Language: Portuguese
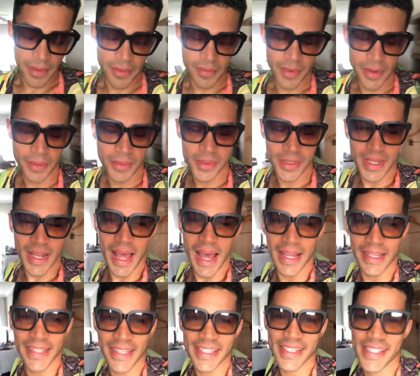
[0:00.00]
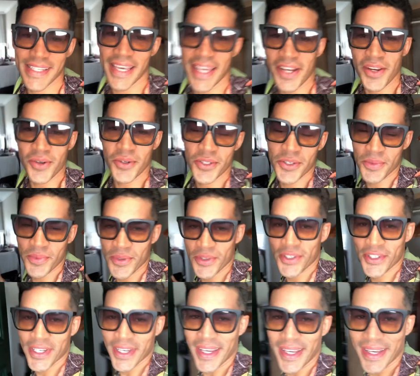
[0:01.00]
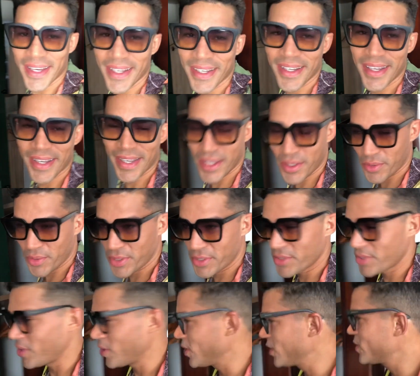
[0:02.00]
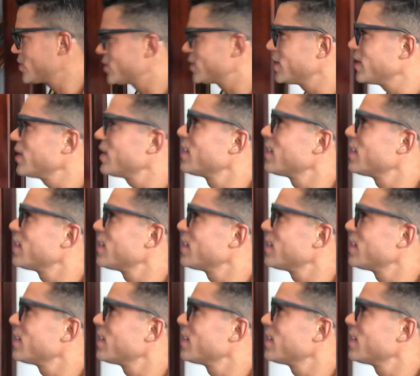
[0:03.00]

Vamos lá, terceiro e último dia aqui no resort.